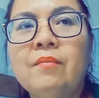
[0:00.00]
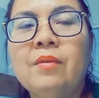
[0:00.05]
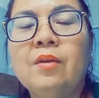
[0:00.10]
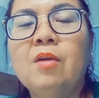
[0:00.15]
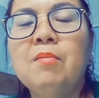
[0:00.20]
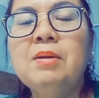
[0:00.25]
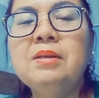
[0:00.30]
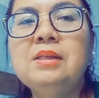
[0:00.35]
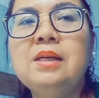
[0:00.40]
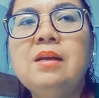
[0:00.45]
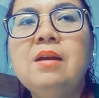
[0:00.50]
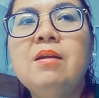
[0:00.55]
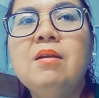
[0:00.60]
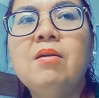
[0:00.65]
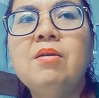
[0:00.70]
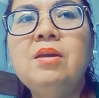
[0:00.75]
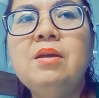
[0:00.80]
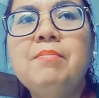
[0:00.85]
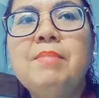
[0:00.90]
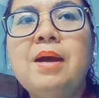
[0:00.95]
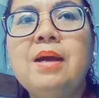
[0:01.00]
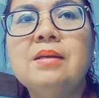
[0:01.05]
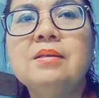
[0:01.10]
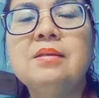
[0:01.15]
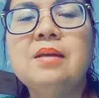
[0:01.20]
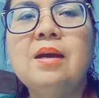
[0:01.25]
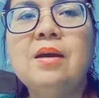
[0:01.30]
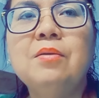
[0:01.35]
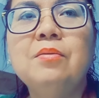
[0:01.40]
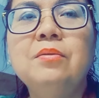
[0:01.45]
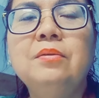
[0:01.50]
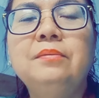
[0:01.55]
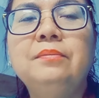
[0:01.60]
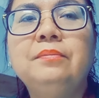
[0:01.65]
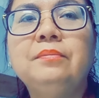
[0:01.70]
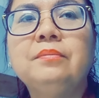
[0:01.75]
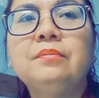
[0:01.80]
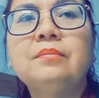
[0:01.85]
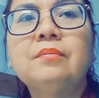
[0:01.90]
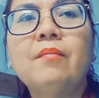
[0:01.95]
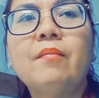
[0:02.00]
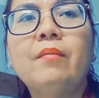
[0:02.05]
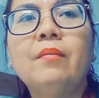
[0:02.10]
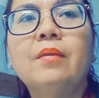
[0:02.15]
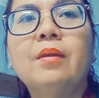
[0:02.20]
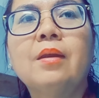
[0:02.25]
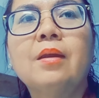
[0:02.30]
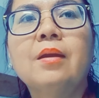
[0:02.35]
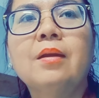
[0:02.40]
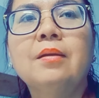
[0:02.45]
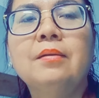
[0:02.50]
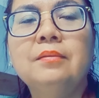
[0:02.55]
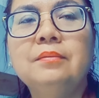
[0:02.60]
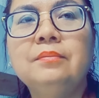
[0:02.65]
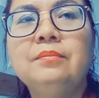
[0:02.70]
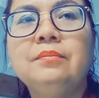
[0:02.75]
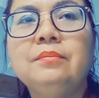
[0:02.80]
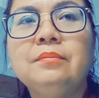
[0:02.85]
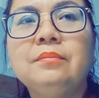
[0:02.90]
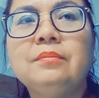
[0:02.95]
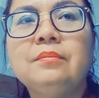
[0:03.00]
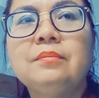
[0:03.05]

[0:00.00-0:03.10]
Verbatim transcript: rồi bác sĩ đó nói với bà sao bác sĩ làm thinh à ừ